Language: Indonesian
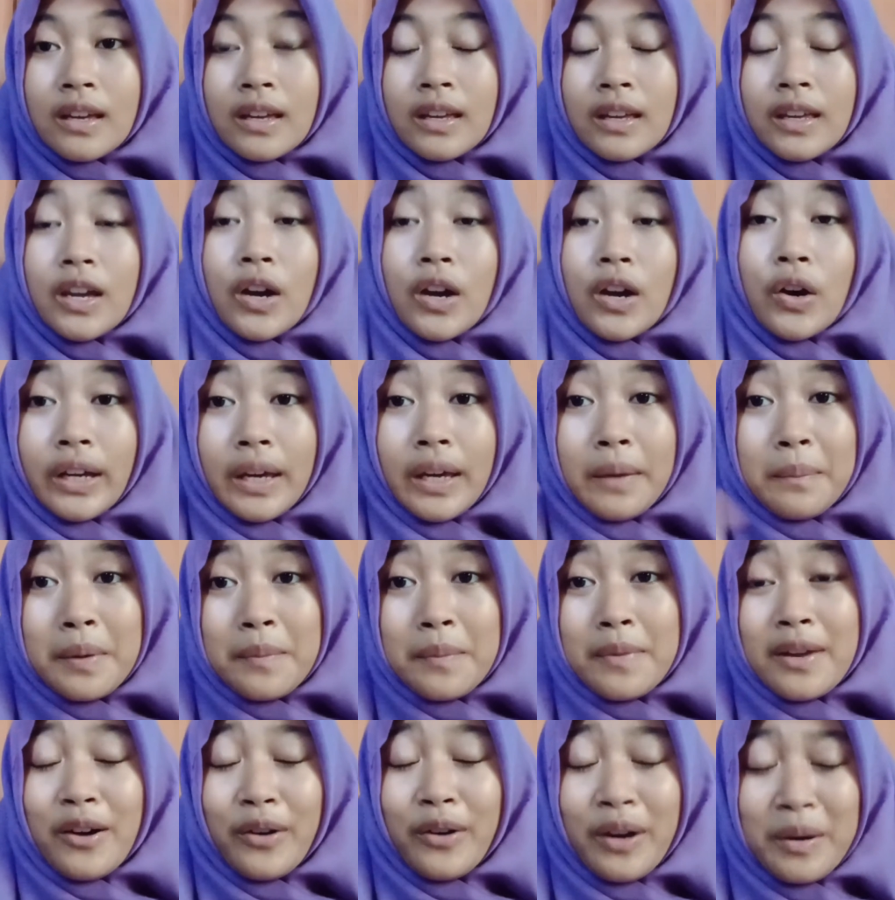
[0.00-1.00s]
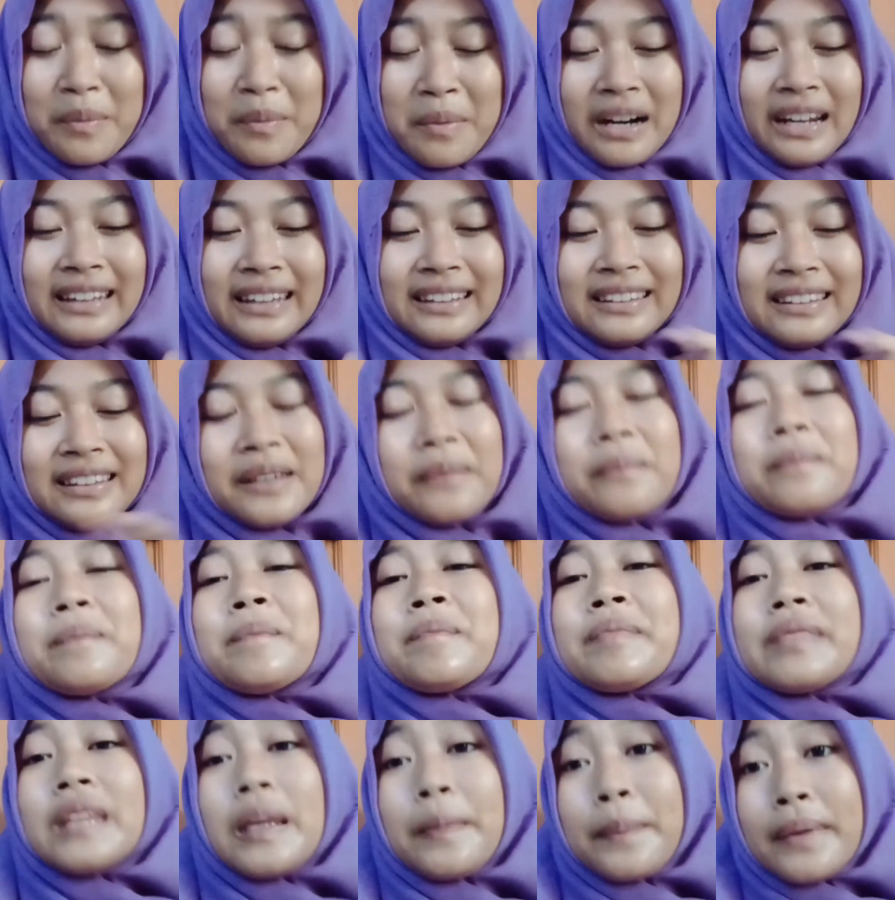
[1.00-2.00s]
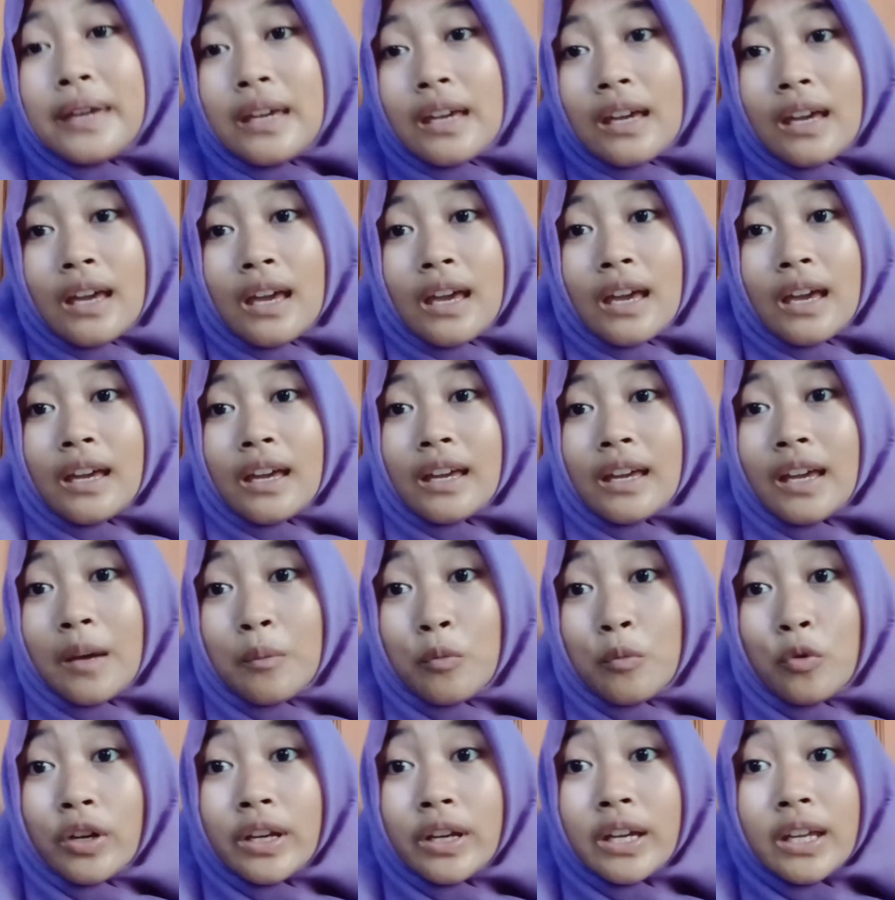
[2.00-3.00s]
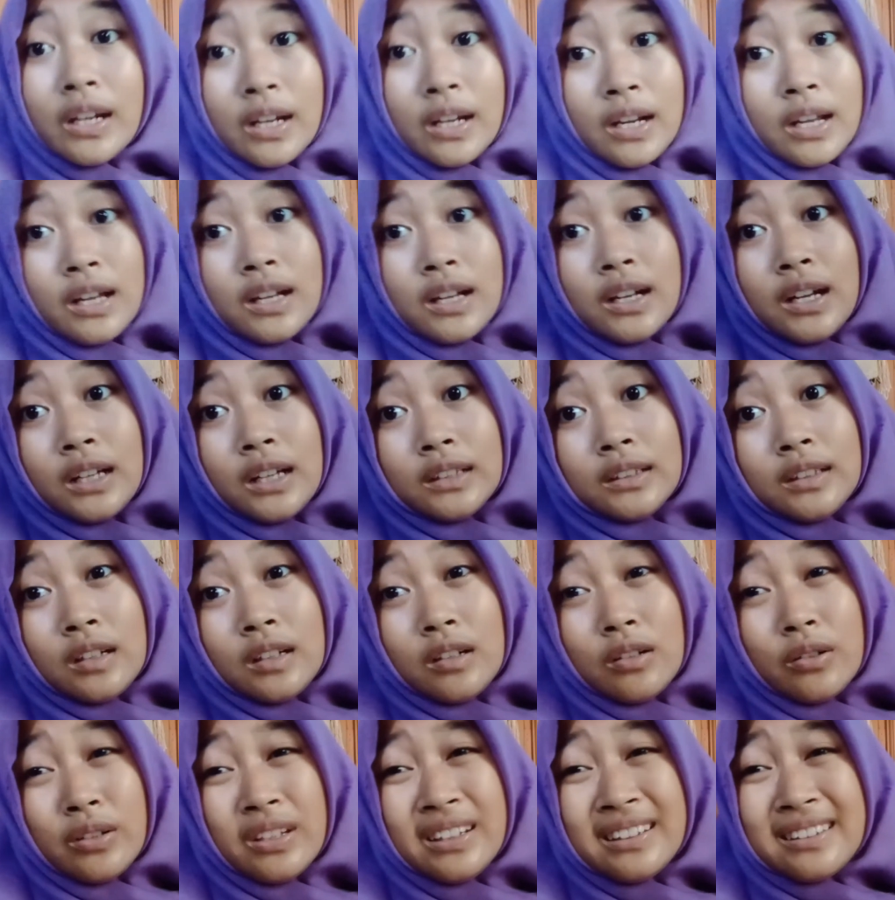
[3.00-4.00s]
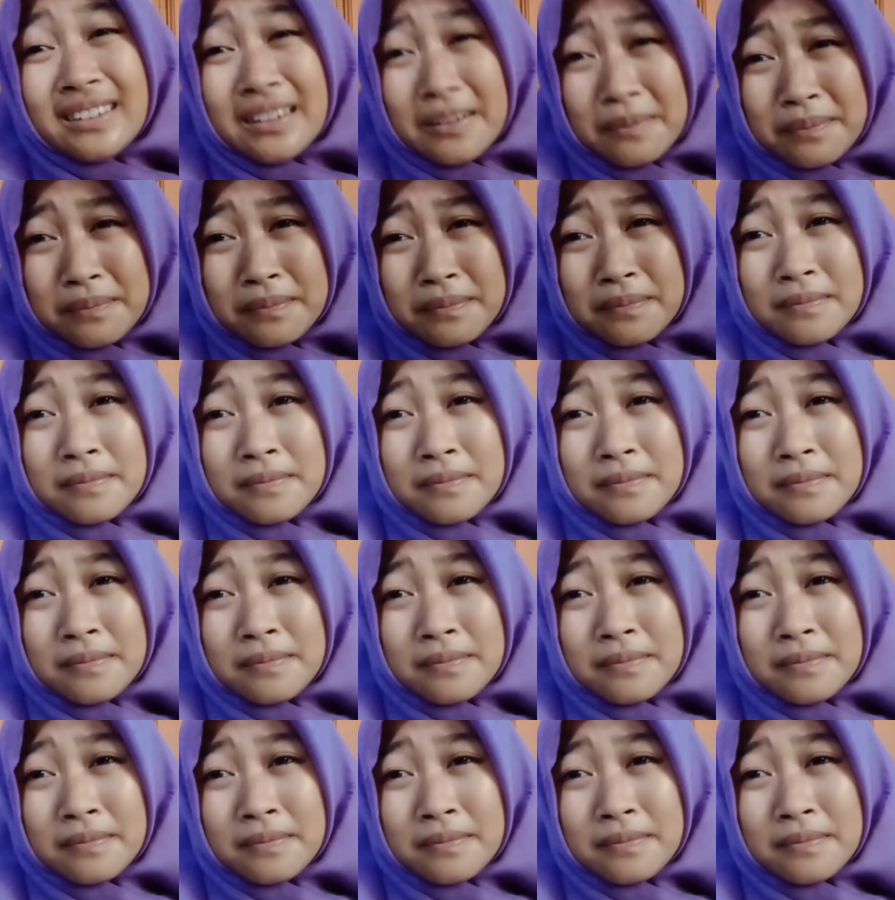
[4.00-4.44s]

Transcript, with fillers: Ya oke, bibir aku emang hitam, tapi ya mungkin ya nggak terlalu hitam